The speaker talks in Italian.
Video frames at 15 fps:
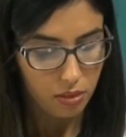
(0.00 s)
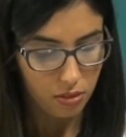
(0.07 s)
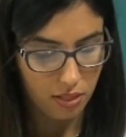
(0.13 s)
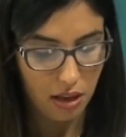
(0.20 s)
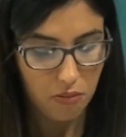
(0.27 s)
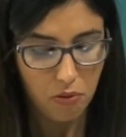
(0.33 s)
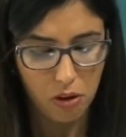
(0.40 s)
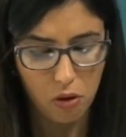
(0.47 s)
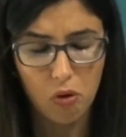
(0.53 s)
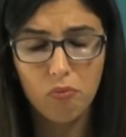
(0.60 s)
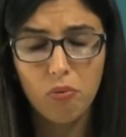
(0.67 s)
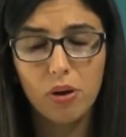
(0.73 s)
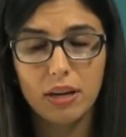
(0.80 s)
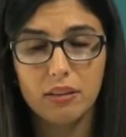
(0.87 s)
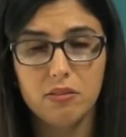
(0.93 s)
La
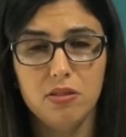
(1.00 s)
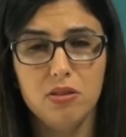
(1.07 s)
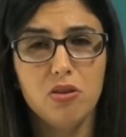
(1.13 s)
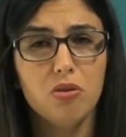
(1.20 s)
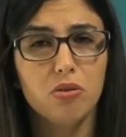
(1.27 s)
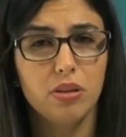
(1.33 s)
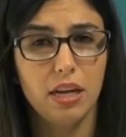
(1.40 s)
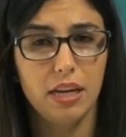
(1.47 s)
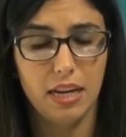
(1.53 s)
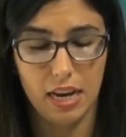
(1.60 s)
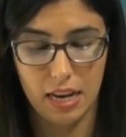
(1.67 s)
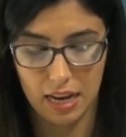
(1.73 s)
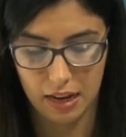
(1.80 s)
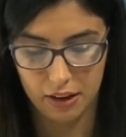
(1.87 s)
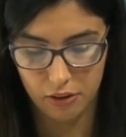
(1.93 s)
convocazione
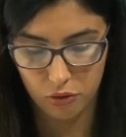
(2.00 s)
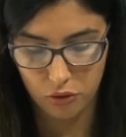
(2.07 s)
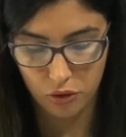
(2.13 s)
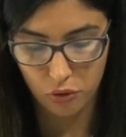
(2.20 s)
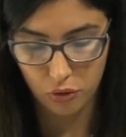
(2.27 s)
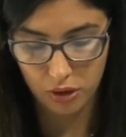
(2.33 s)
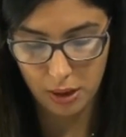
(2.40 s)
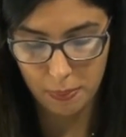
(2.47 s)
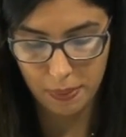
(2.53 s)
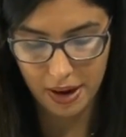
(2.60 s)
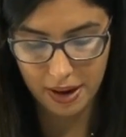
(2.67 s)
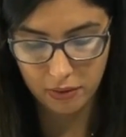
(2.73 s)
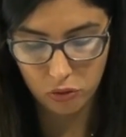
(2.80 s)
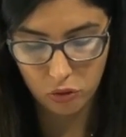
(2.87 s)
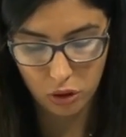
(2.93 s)
della riunione
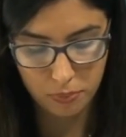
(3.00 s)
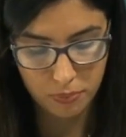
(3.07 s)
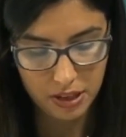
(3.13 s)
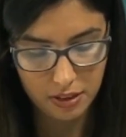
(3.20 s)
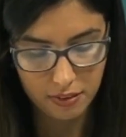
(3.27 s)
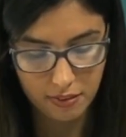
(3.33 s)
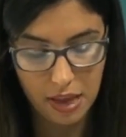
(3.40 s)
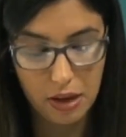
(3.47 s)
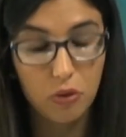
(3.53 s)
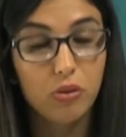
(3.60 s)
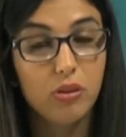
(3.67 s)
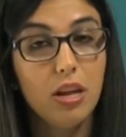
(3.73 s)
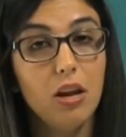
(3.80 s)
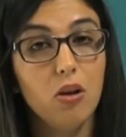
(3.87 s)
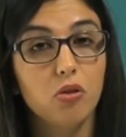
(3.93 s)
presso il Ministero
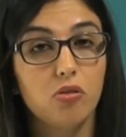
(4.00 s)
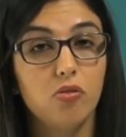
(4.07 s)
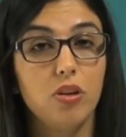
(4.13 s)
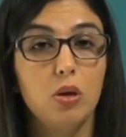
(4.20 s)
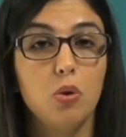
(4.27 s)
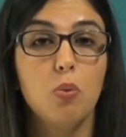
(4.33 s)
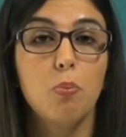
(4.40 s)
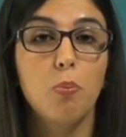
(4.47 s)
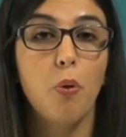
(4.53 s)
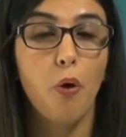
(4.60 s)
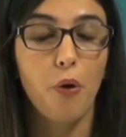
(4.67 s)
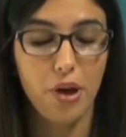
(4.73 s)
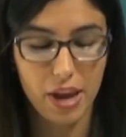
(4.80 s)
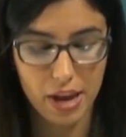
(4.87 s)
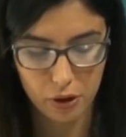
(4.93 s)
dello
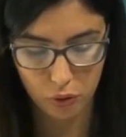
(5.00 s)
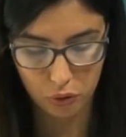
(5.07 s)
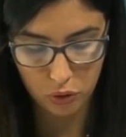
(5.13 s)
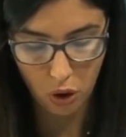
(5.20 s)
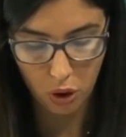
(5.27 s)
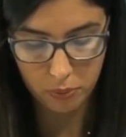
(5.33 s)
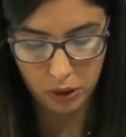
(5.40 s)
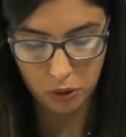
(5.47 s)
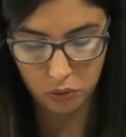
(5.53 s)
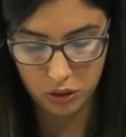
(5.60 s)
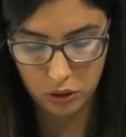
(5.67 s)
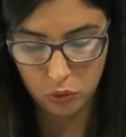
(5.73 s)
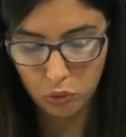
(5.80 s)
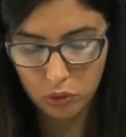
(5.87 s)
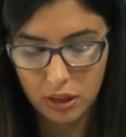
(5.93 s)
Sviluppo Economico
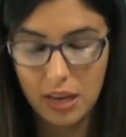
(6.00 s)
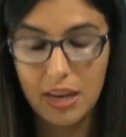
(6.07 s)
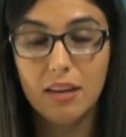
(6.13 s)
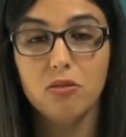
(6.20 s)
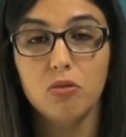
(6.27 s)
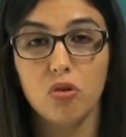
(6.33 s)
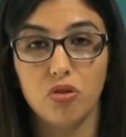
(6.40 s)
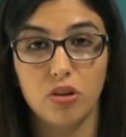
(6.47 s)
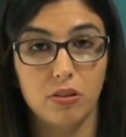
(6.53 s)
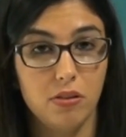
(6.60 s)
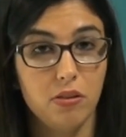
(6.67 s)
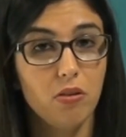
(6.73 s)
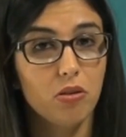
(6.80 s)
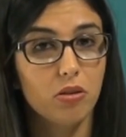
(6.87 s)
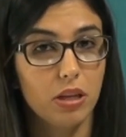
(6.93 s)
di tutte le
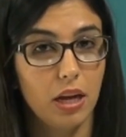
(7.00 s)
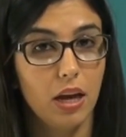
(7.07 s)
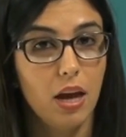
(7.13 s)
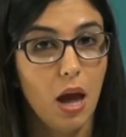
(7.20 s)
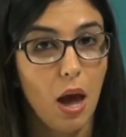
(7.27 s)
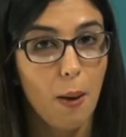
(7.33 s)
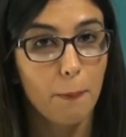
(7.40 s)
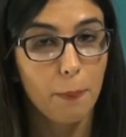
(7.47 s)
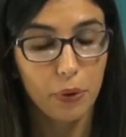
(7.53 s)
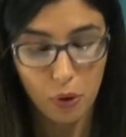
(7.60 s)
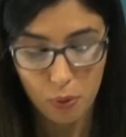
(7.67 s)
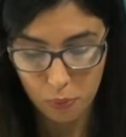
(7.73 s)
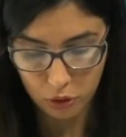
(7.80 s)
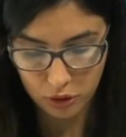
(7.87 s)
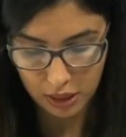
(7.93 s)
associazioni
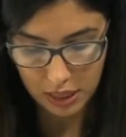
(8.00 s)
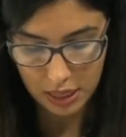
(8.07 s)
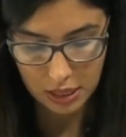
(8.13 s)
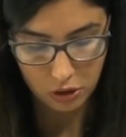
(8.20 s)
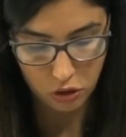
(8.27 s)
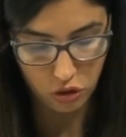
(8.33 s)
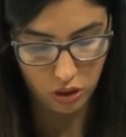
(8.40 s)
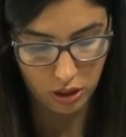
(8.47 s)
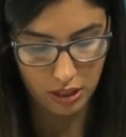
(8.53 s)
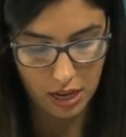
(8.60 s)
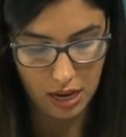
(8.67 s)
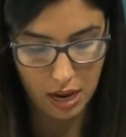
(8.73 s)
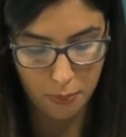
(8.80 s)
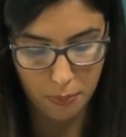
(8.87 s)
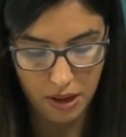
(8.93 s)
promotrici
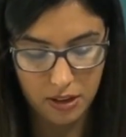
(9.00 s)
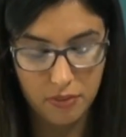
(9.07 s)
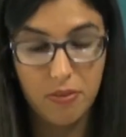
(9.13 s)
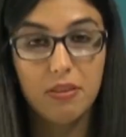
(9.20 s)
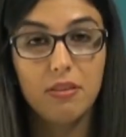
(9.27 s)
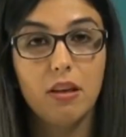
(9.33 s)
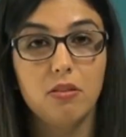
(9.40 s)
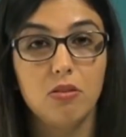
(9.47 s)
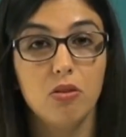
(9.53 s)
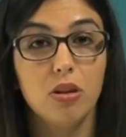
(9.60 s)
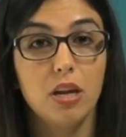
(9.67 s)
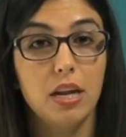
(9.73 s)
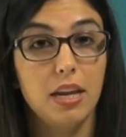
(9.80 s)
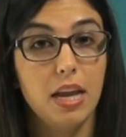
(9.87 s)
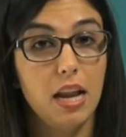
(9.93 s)
della
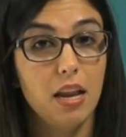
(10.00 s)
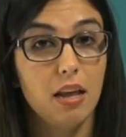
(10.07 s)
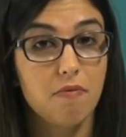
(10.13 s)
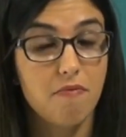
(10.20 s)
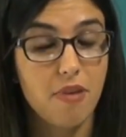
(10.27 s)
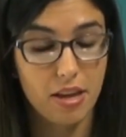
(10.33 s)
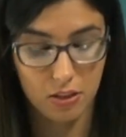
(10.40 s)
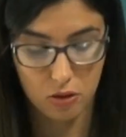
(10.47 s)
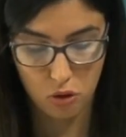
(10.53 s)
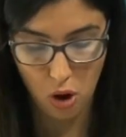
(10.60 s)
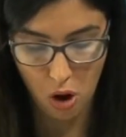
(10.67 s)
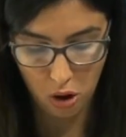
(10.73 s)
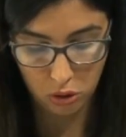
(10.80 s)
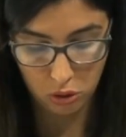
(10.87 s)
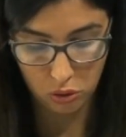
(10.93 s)
manifestazione del
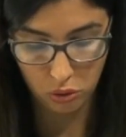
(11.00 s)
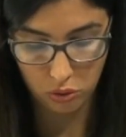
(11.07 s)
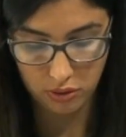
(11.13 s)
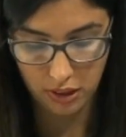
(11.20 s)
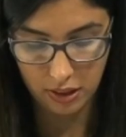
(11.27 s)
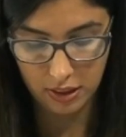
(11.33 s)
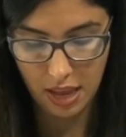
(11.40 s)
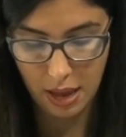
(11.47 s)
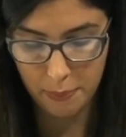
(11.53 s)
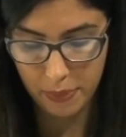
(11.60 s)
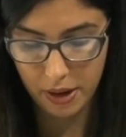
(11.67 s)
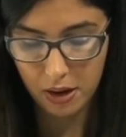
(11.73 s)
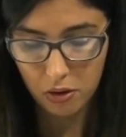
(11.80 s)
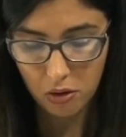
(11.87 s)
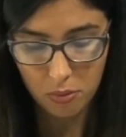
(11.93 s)
28
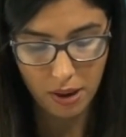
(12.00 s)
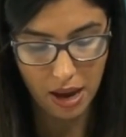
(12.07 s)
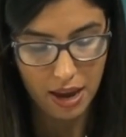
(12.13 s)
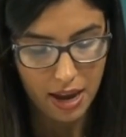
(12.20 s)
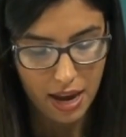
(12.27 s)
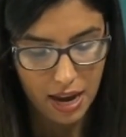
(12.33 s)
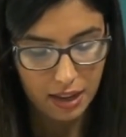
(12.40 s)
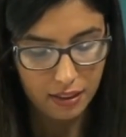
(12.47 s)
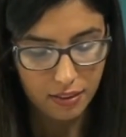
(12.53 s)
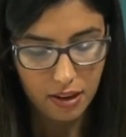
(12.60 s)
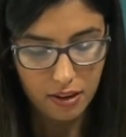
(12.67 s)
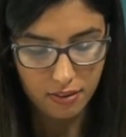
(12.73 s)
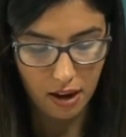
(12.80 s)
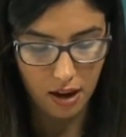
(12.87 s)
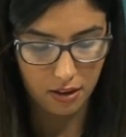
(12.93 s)
settembre a Roma, è
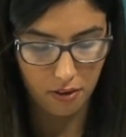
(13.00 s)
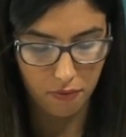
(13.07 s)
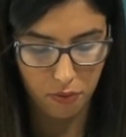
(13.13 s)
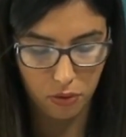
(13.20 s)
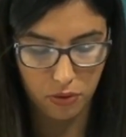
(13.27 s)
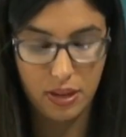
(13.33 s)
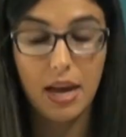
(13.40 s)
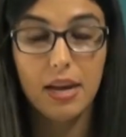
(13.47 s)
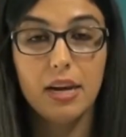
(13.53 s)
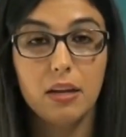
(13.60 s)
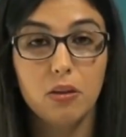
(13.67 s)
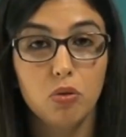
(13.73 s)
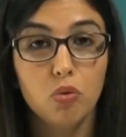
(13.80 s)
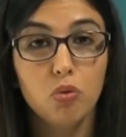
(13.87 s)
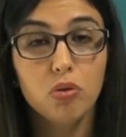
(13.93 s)
tesa ad
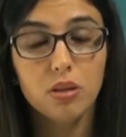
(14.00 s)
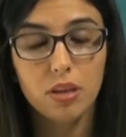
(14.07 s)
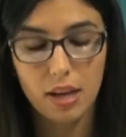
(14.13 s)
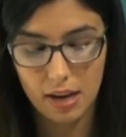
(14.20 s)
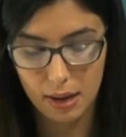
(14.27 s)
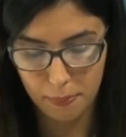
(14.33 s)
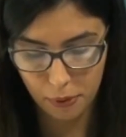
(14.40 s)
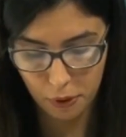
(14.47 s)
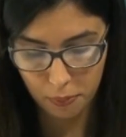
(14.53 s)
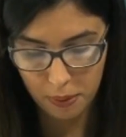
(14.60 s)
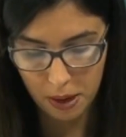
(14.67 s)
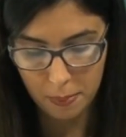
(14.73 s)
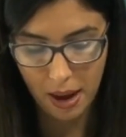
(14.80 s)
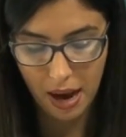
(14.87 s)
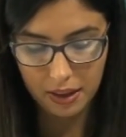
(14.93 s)
affrontare tutte le
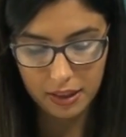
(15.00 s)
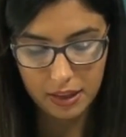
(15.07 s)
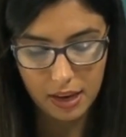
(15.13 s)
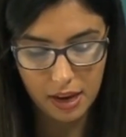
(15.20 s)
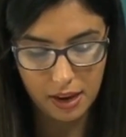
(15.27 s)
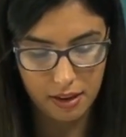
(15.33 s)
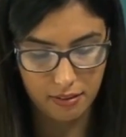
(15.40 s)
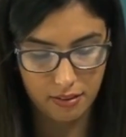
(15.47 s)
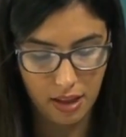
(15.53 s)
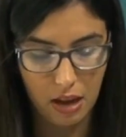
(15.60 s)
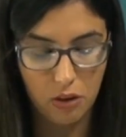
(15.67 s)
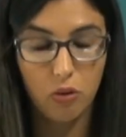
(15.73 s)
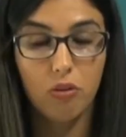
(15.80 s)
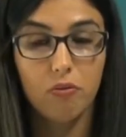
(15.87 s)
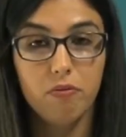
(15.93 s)
problematiche che
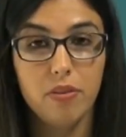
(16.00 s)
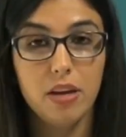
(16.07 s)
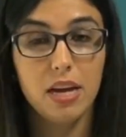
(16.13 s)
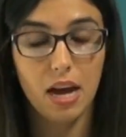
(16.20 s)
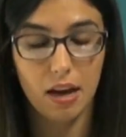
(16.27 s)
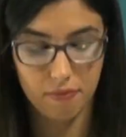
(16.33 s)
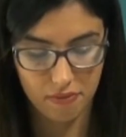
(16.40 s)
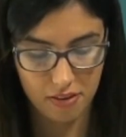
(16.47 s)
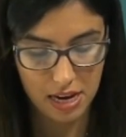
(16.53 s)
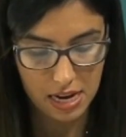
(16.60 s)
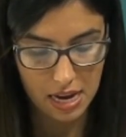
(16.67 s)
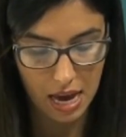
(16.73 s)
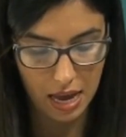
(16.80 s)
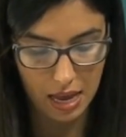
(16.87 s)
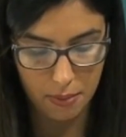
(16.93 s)
stanno via
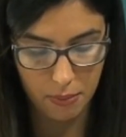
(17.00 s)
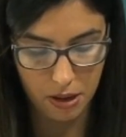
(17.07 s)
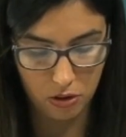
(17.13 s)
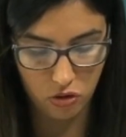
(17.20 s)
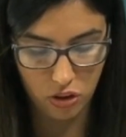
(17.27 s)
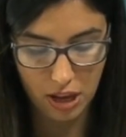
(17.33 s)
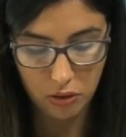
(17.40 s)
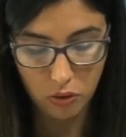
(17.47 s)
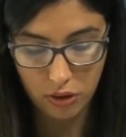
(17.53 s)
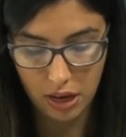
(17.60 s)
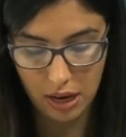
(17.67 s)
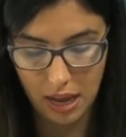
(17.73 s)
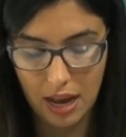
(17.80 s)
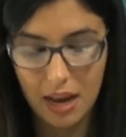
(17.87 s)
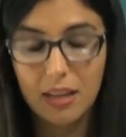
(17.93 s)
via emergendo
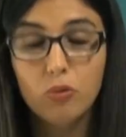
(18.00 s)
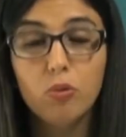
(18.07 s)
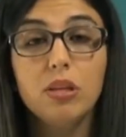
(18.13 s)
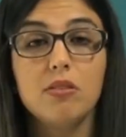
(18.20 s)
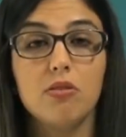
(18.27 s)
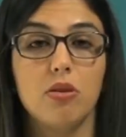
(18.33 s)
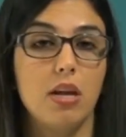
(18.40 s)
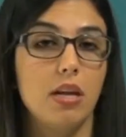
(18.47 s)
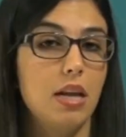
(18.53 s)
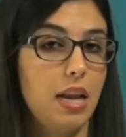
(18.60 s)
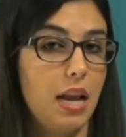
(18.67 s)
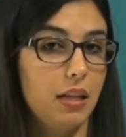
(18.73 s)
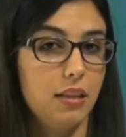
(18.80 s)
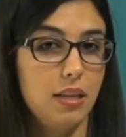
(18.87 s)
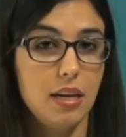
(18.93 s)
nell'attuazione
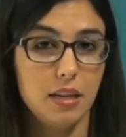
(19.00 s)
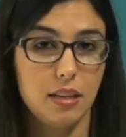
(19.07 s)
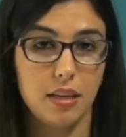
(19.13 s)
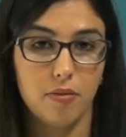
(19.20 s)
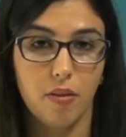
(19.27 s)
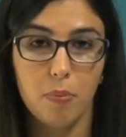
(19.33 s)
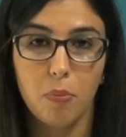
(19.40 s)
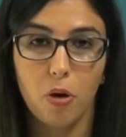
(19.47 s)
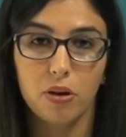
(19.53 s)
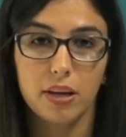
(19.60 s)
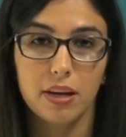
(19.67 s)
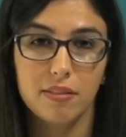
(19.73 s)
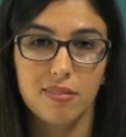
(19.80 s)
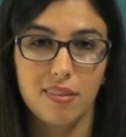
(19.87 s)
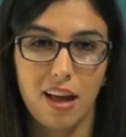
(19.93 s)
della direttiva
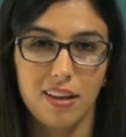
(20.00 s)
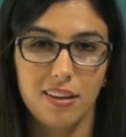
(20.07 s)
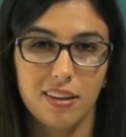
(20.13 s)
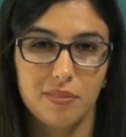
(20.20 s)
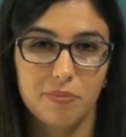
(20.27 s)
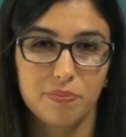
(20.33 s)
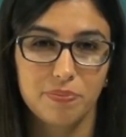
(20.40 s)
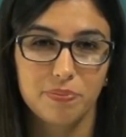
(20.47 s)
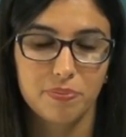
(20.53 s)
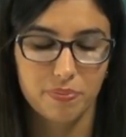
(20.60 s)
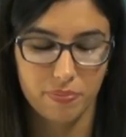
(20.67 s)
Bolkestein.